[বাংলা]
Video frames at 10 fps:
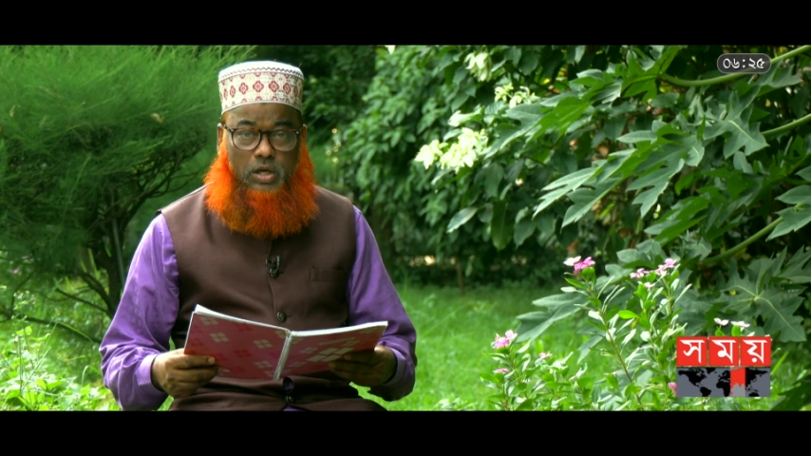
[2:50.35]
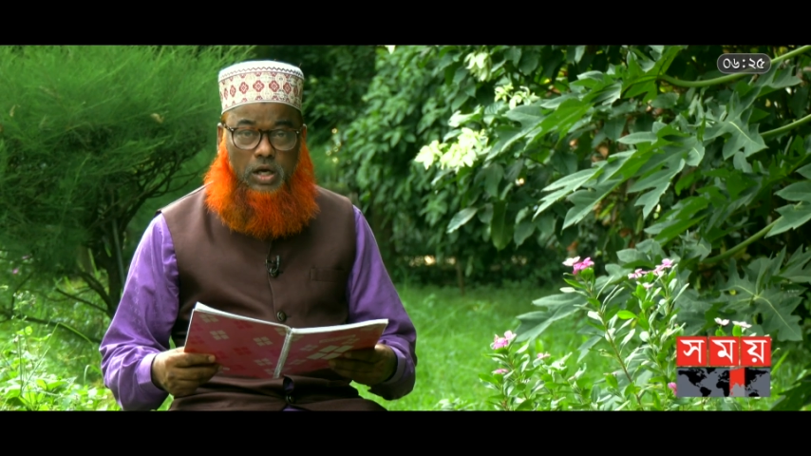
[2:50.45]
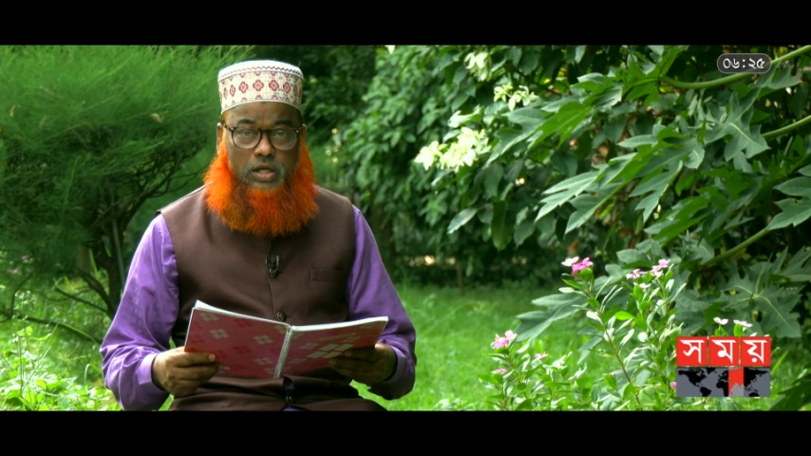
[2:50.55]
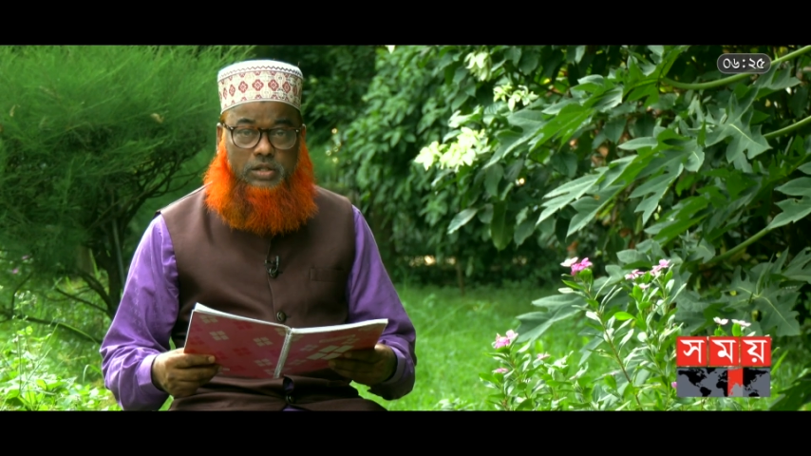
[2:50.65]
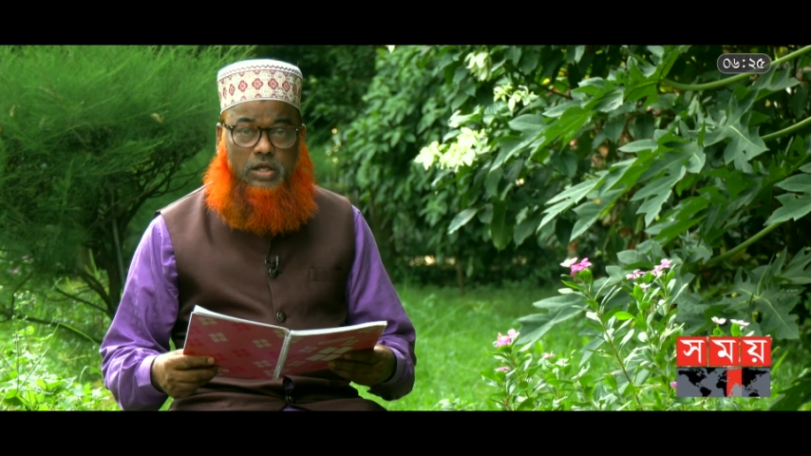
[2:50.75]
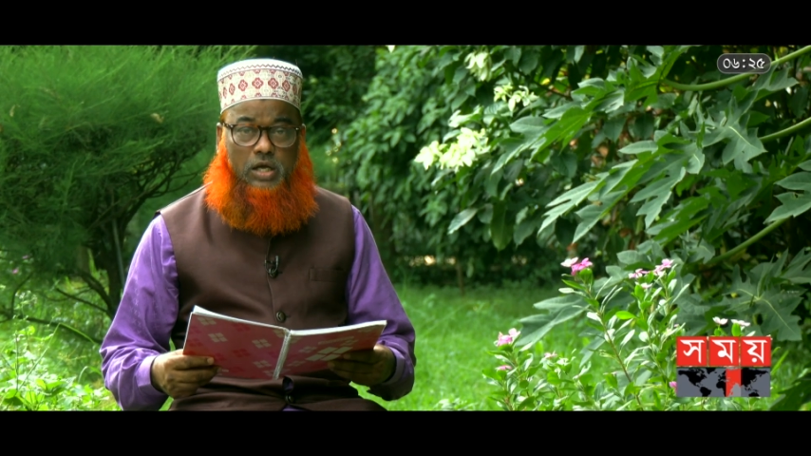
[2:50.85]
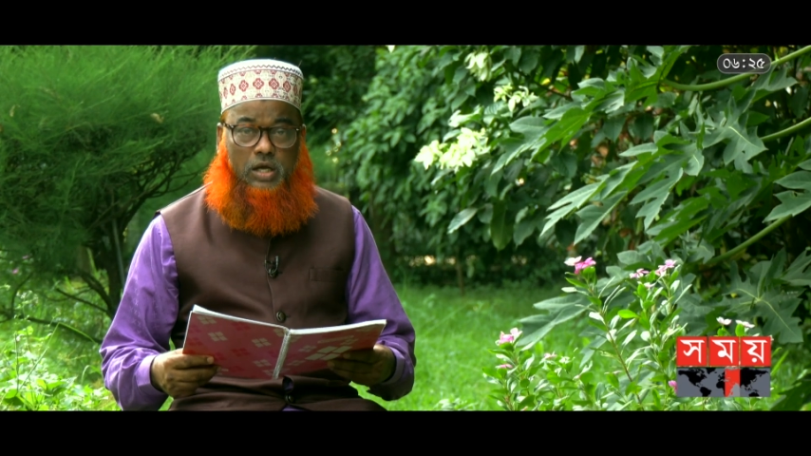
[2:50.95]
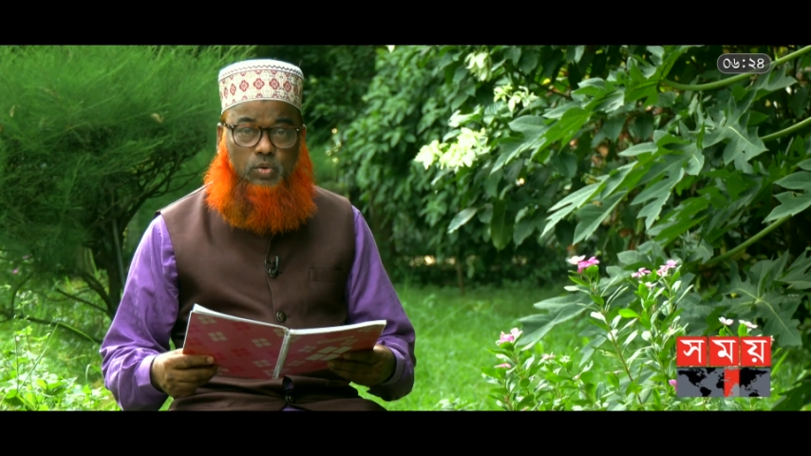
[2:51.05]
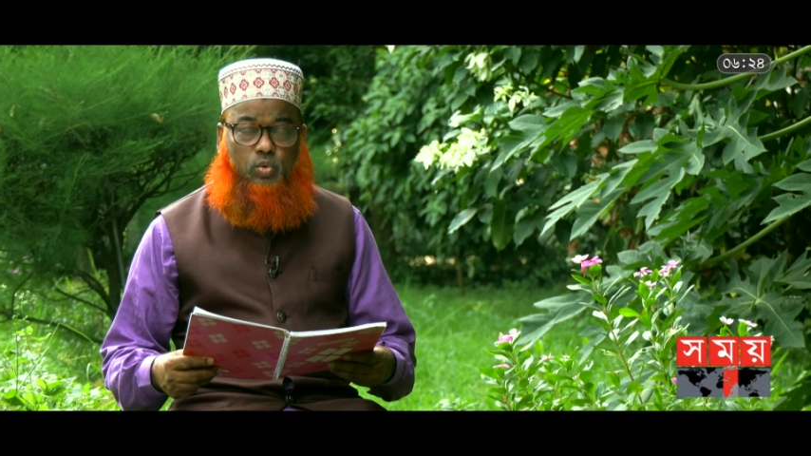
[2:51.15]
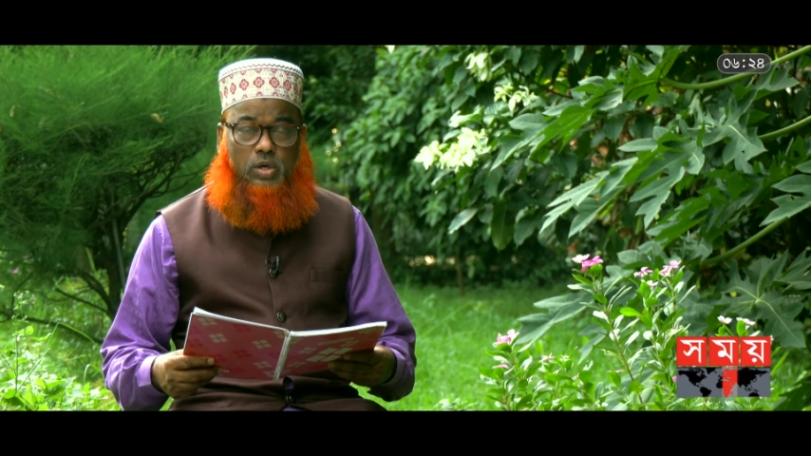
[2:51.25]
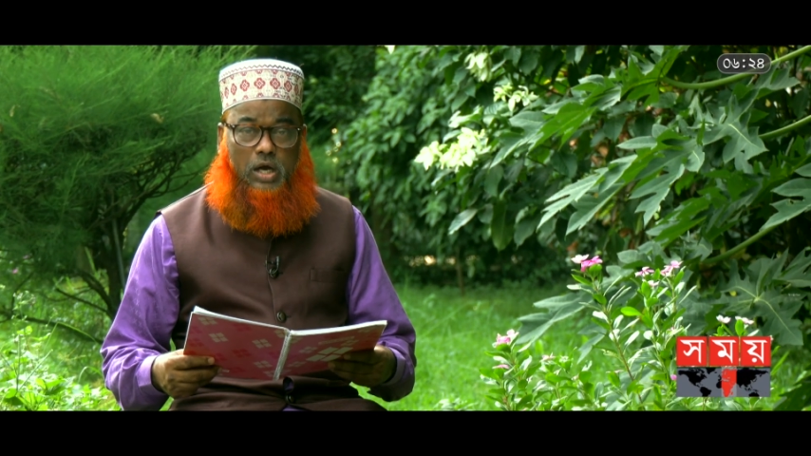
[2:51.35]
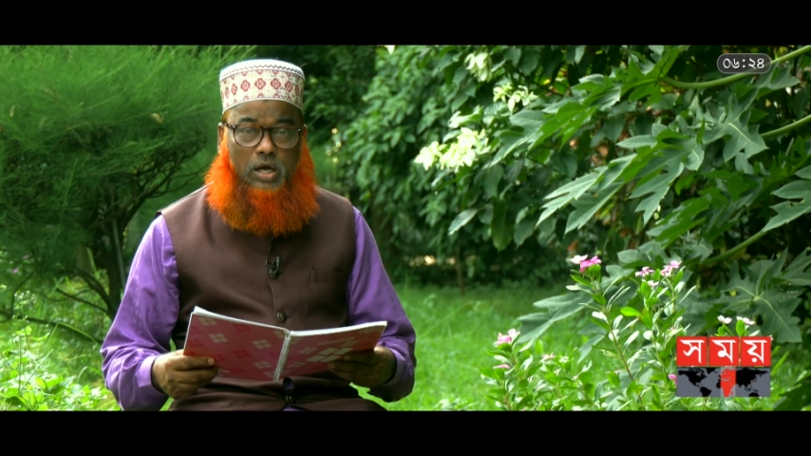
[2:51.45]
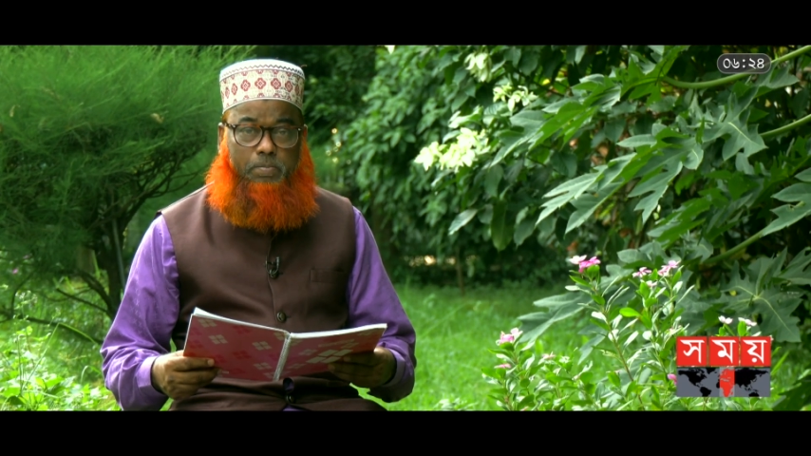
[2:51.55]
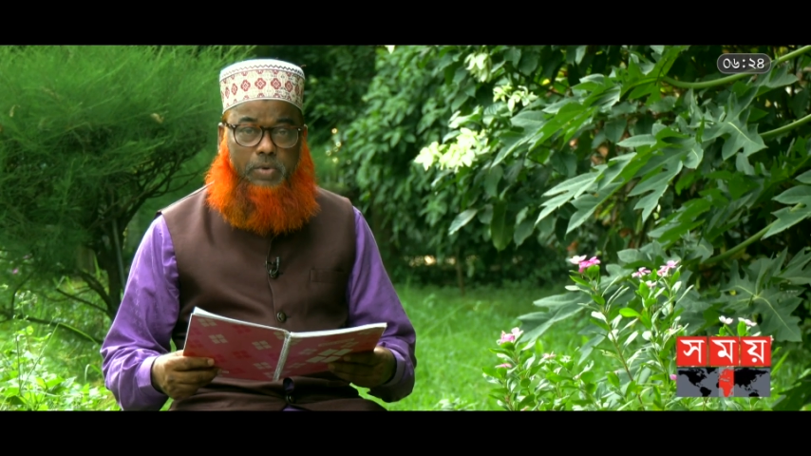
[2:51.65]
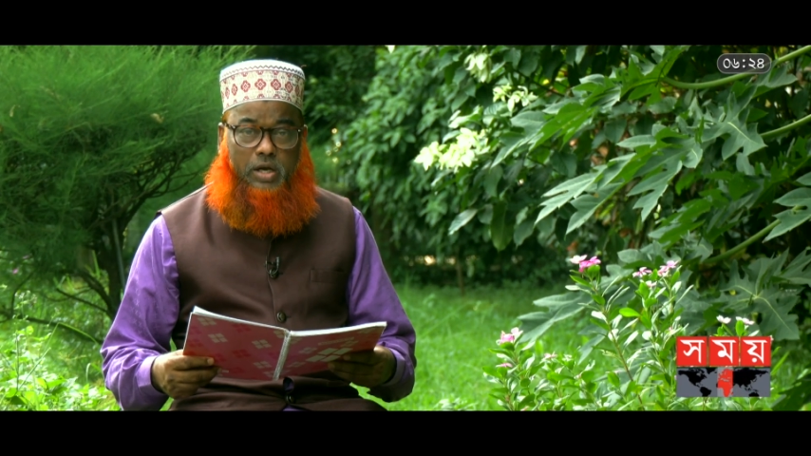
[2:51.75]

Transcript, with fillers: হাত্তা আকুন আহাব্বা